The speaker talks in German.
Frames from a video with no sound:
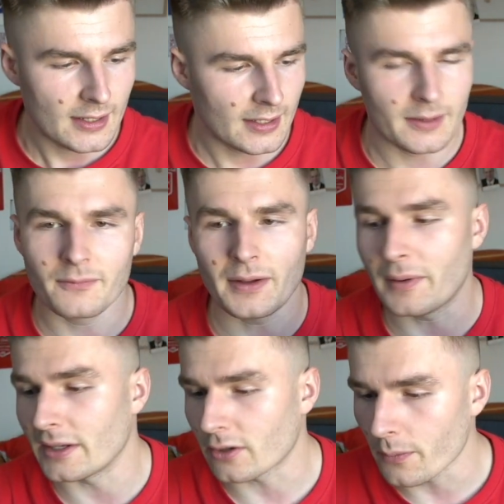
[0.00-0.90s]
ähm, weil
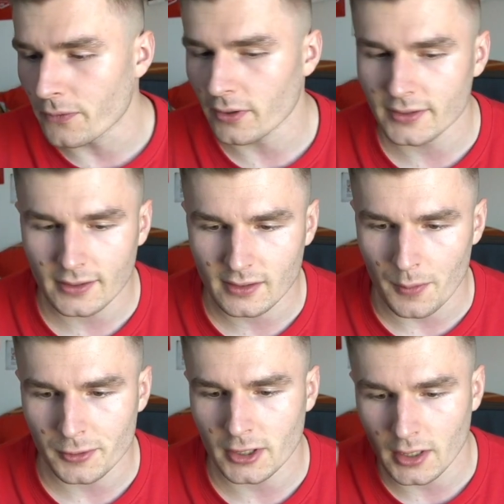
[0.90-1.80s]
meine Kopfhörer sind jetzt
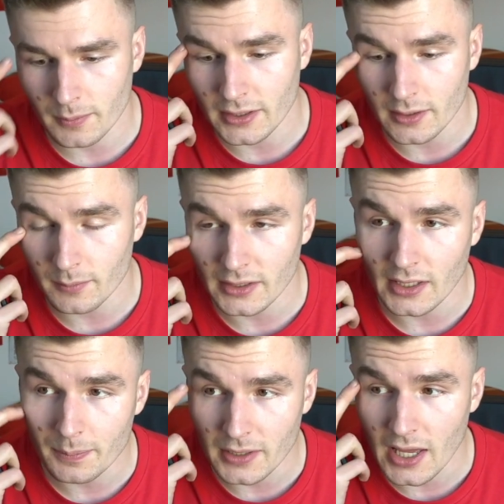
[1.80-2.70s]
kaputt gegangen, meine, meine
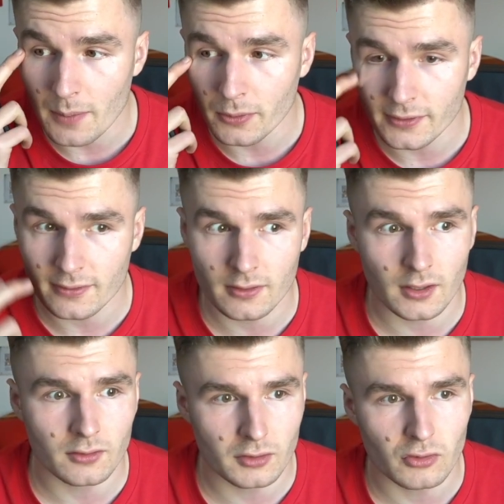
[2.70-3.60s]
Apple AirPods,
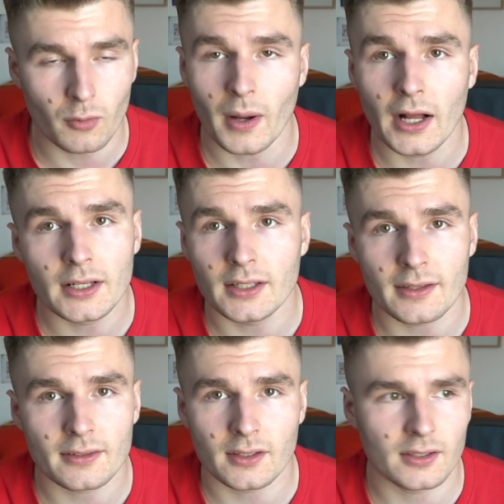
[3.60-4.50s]
also die normalen, die
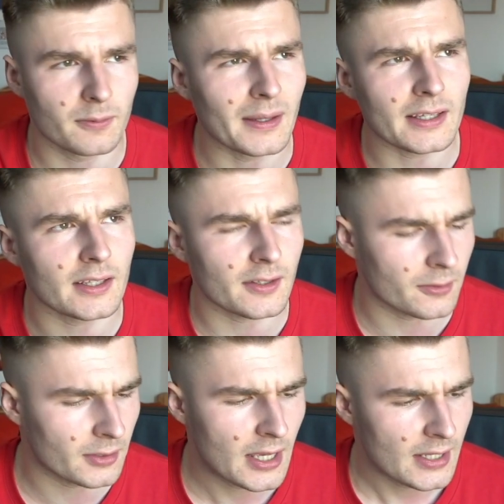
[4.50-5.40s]
erste, zweite Generation,